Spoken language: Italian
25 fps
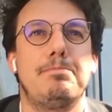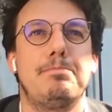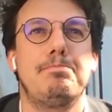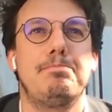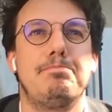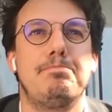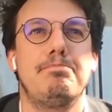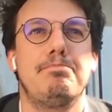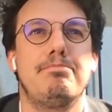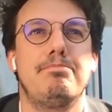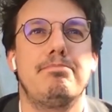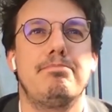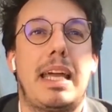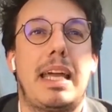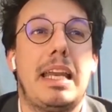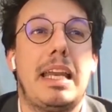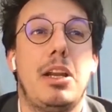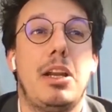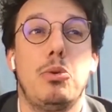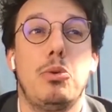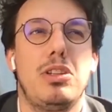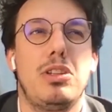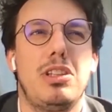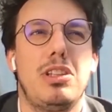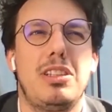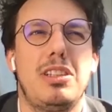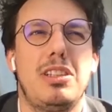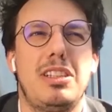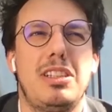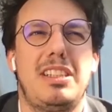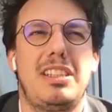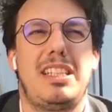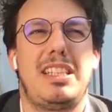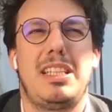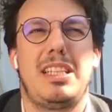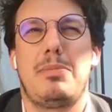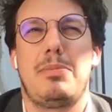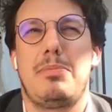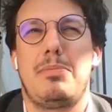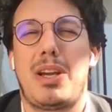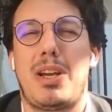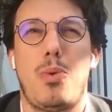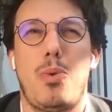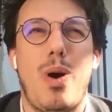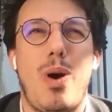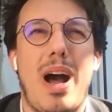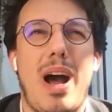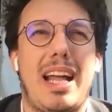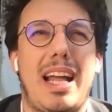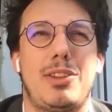ehm, che nell'ultimo
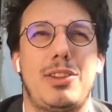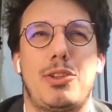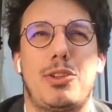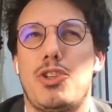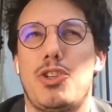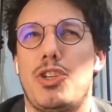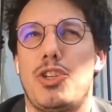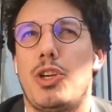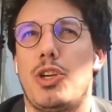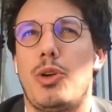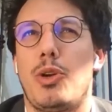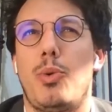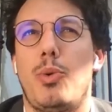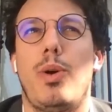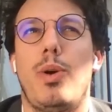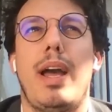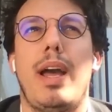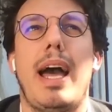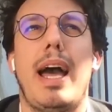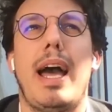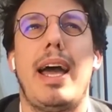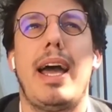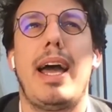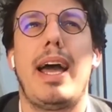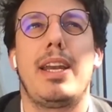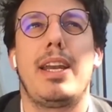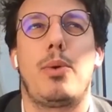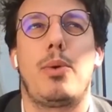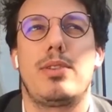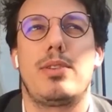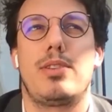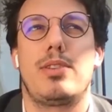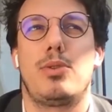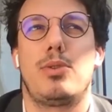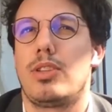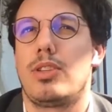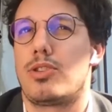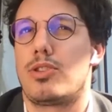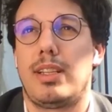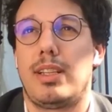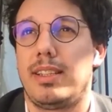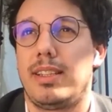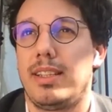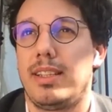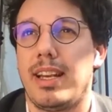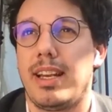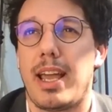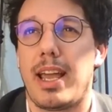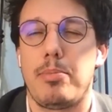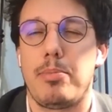ultimi 4-5 anni quasi
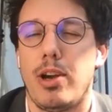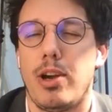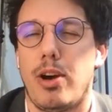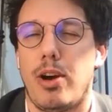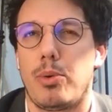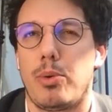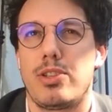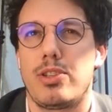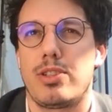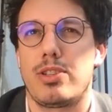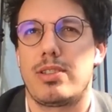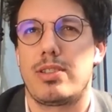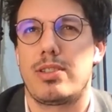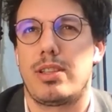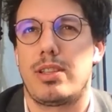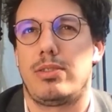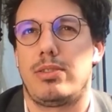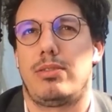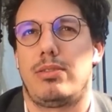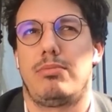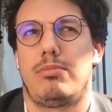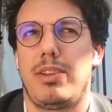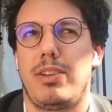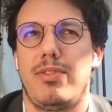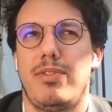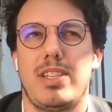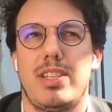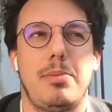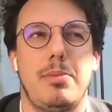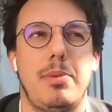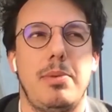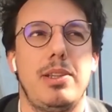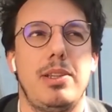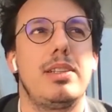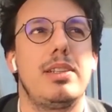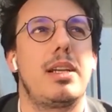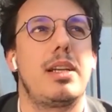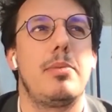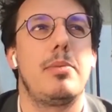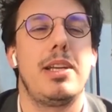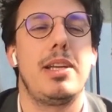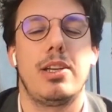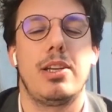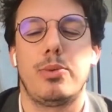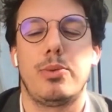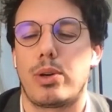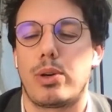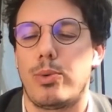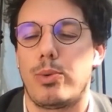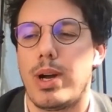tutti sono andati in IPO, quindi c'è stato un
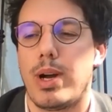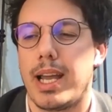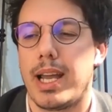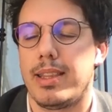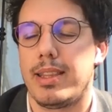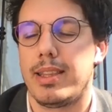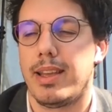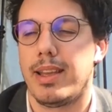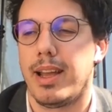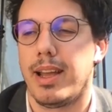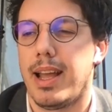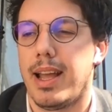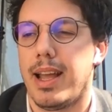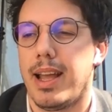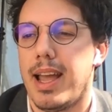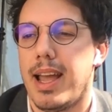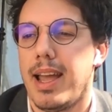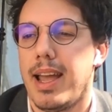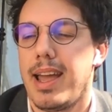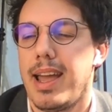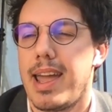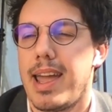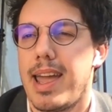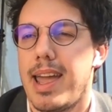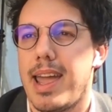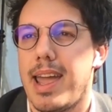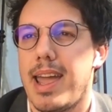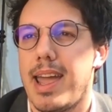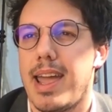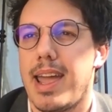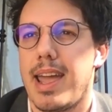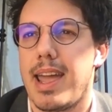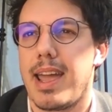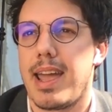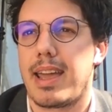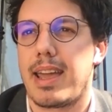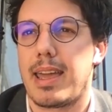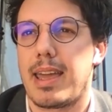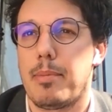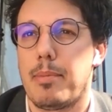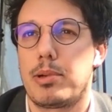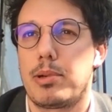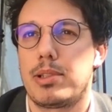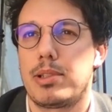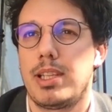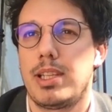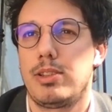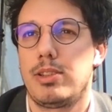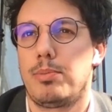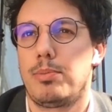investimento di 3 billion worldwide
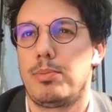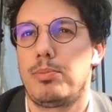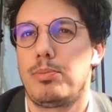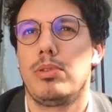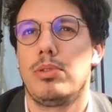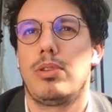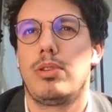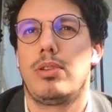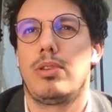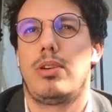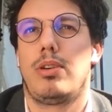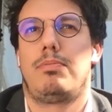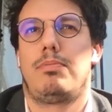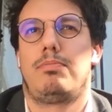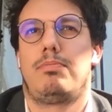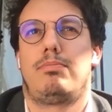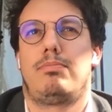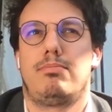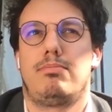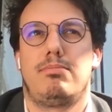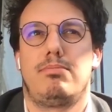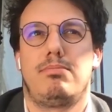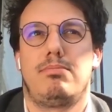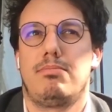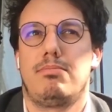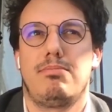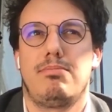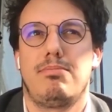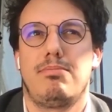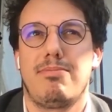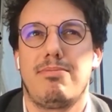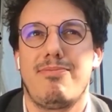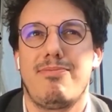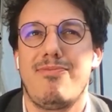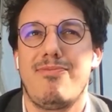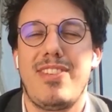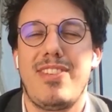eh, che ha portato appunto